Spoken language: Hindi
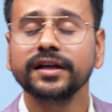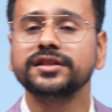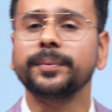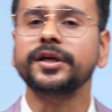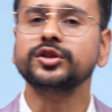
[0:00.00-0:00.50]

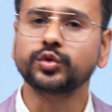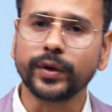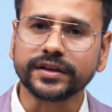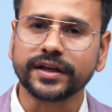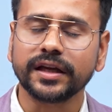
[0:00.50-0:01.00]
जबकि
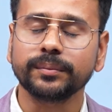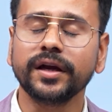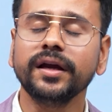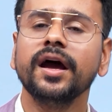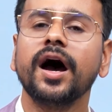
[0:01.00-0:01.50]
स्विंग ट्रेडिंग
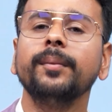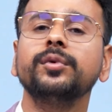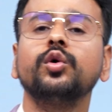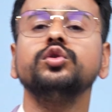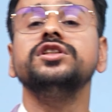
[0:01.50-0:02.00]
में हम
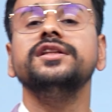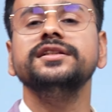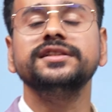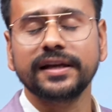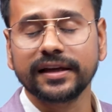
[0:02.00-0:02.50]
कुछ
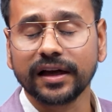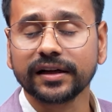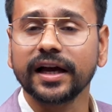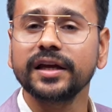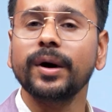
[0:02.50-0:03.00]
दिन से लेकर
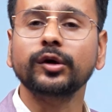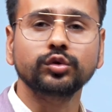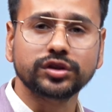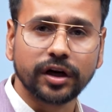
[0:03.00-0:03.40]
कई बार कुछ